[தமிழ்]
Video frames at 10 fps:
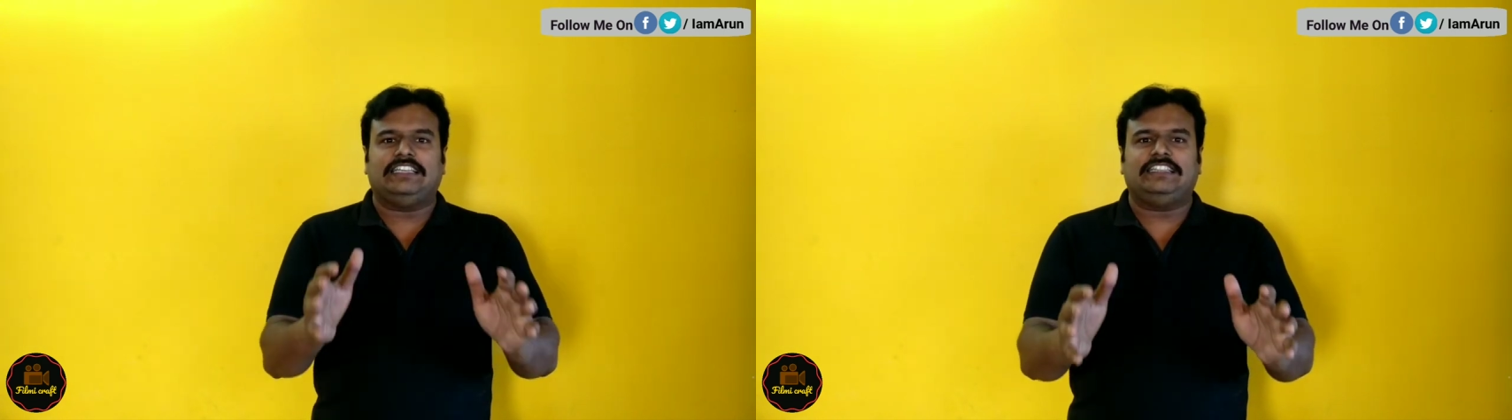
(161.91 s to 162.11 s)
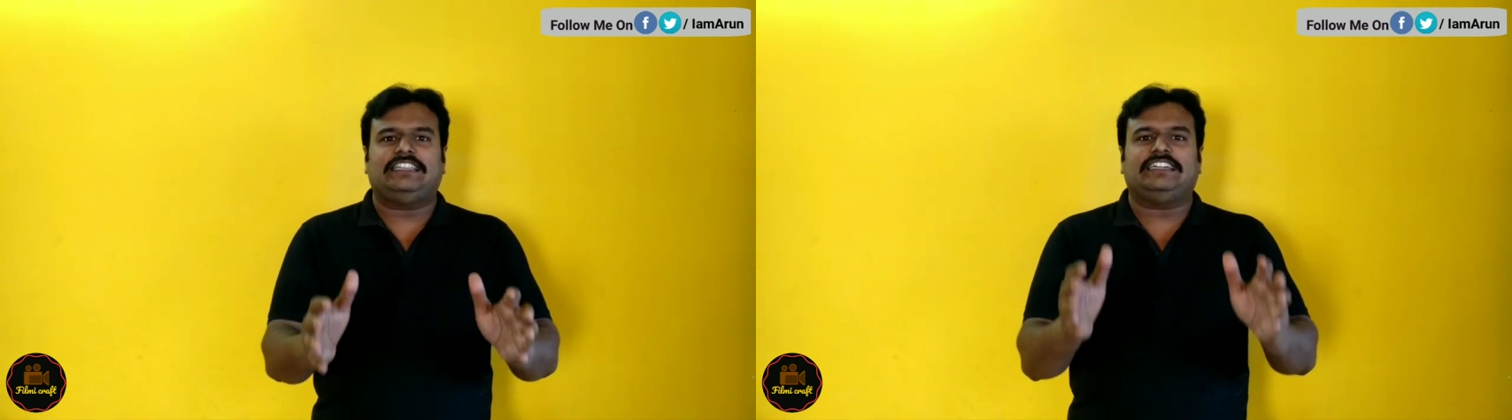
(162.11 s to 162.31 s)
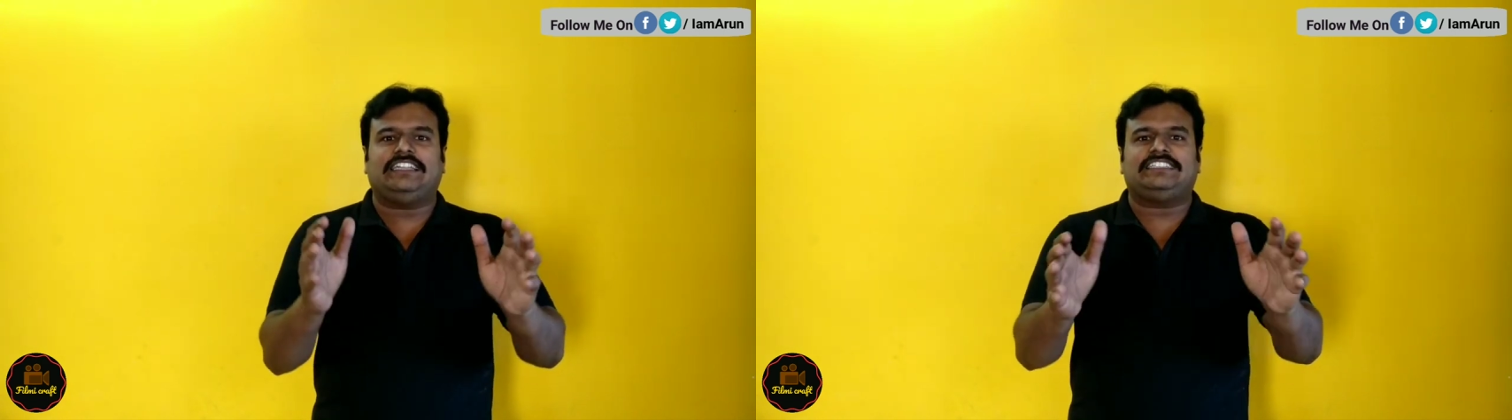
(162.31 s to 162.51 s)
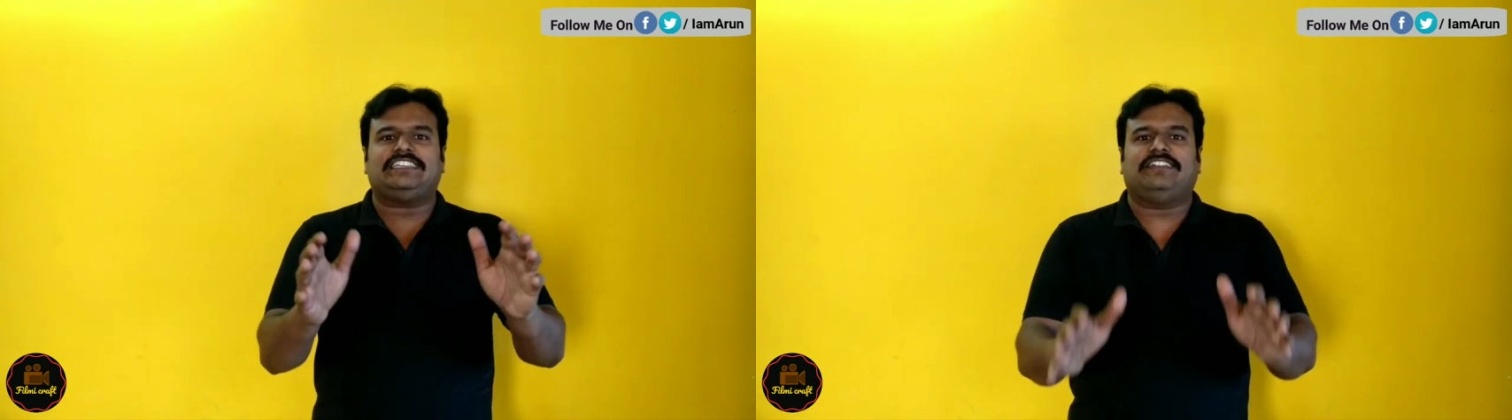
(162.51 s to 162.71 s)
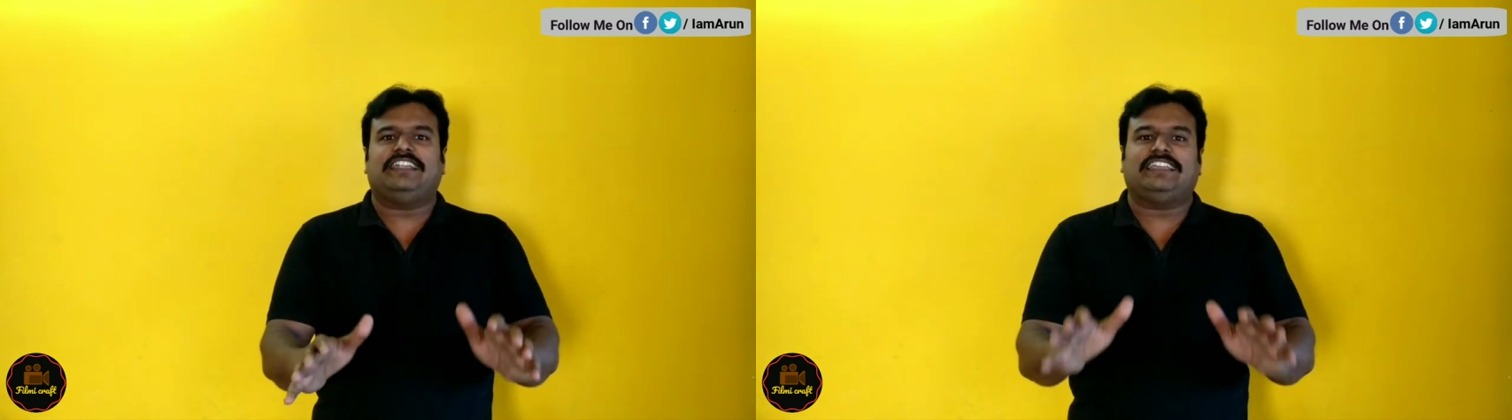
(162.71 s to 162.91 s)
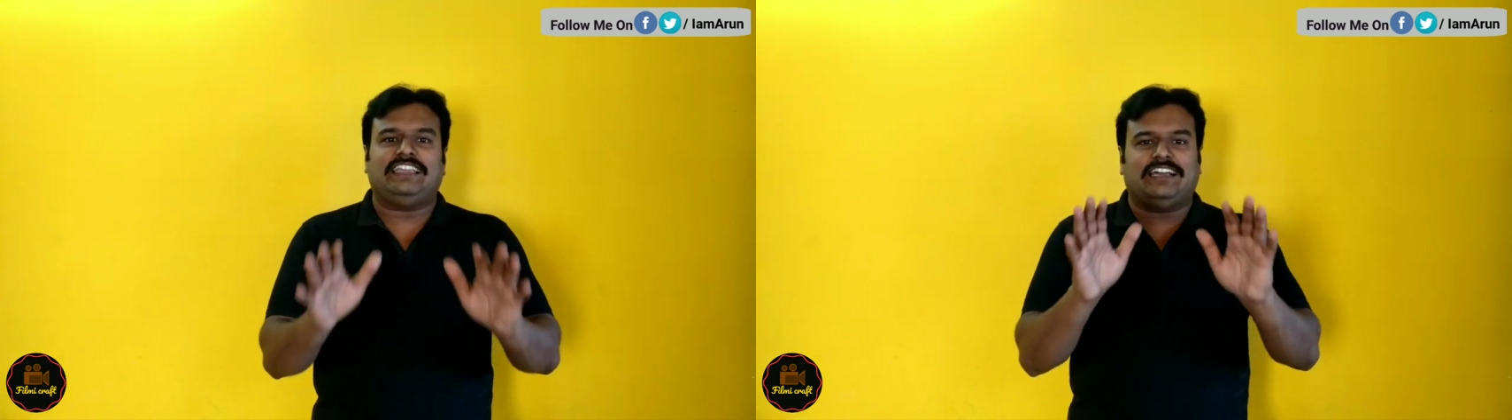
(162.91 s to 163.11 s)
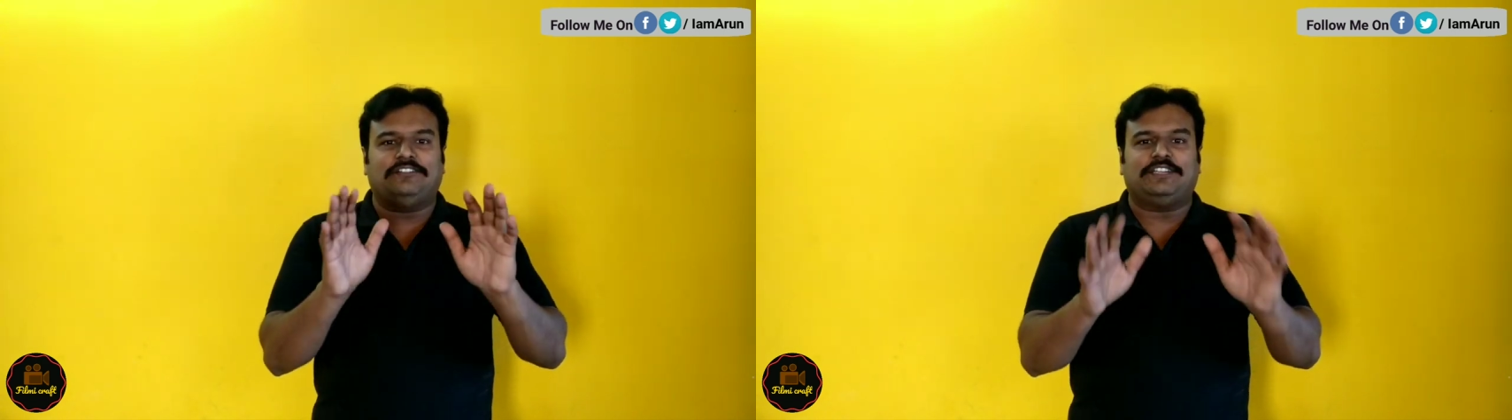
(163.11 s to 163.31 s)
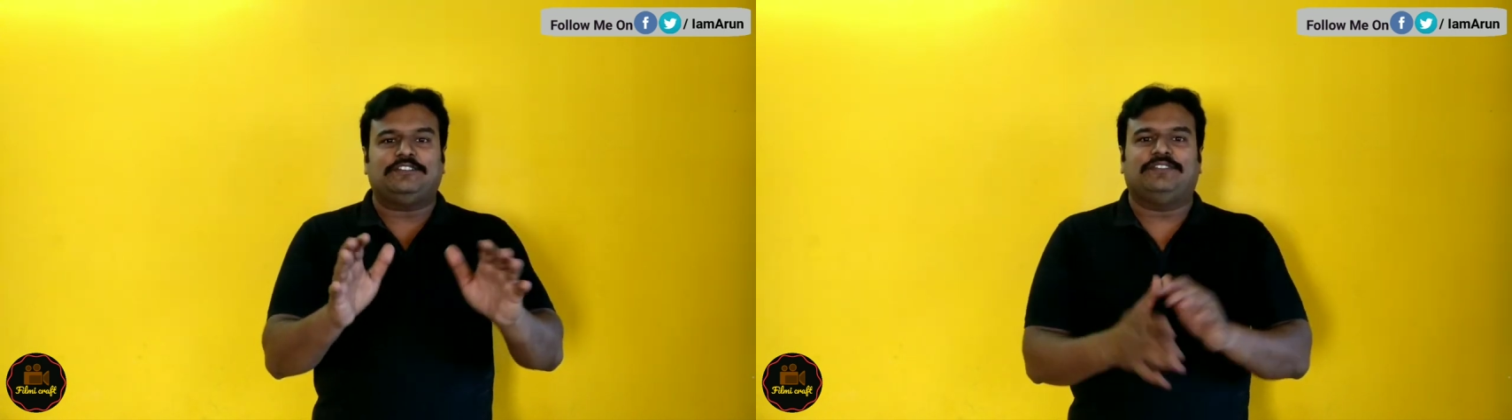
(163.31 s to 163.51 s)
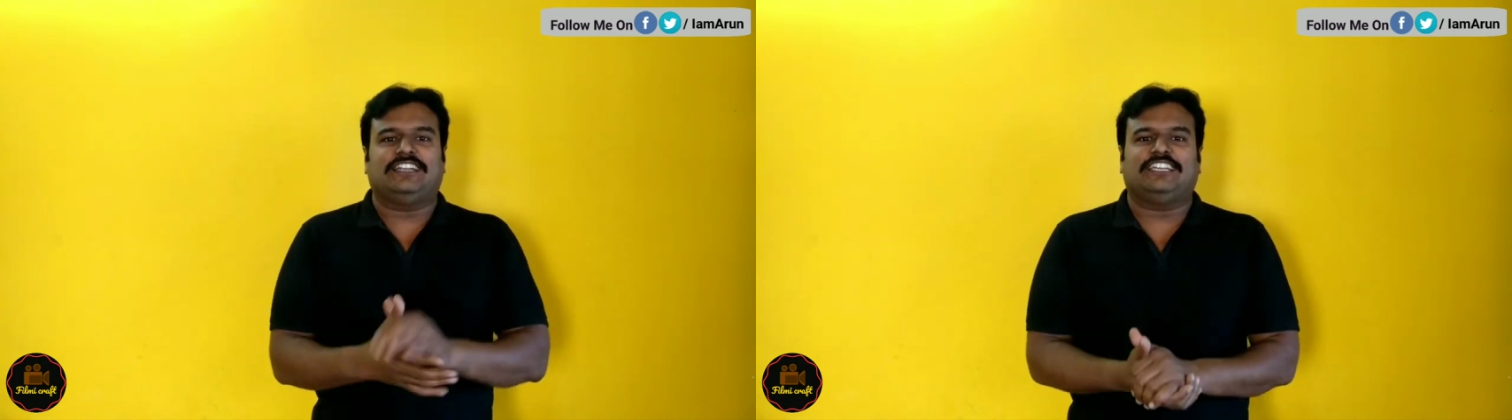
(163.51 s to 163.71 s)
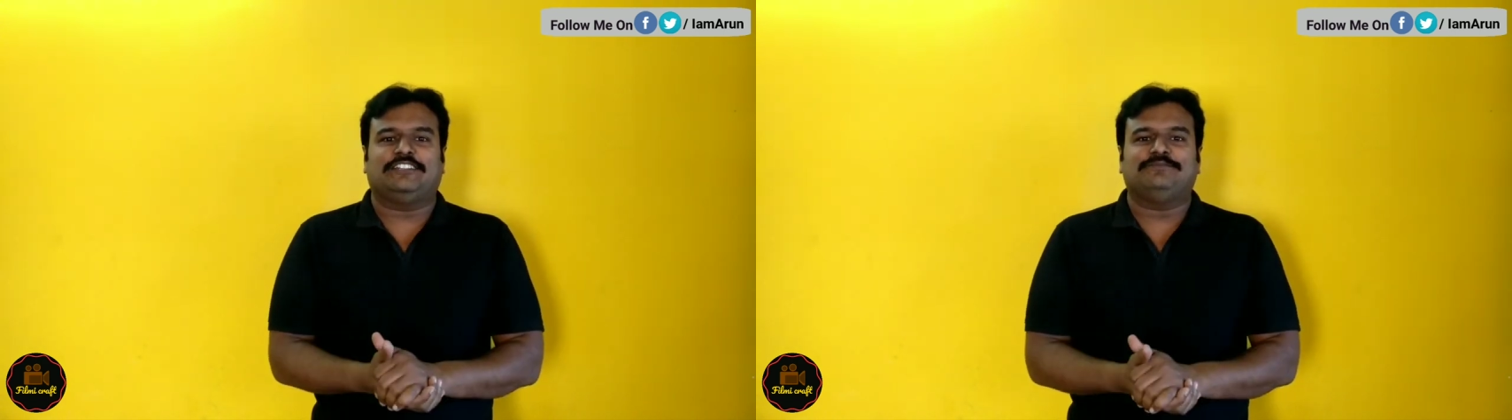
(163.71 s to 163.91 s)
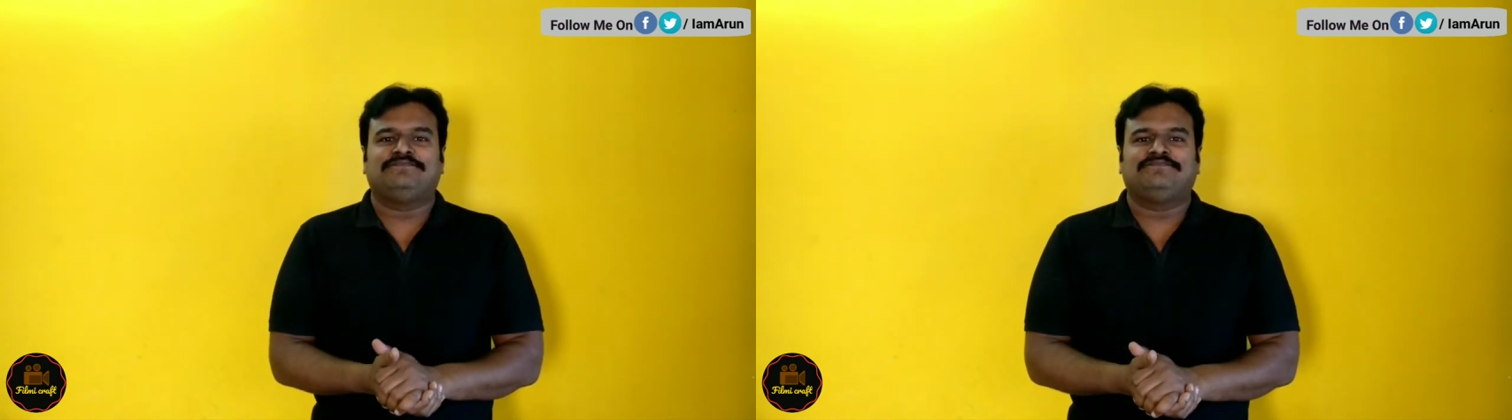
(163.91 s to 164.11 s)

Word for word: இந்த டீச்சர் வேலைக்கு அவர் வர்றாரு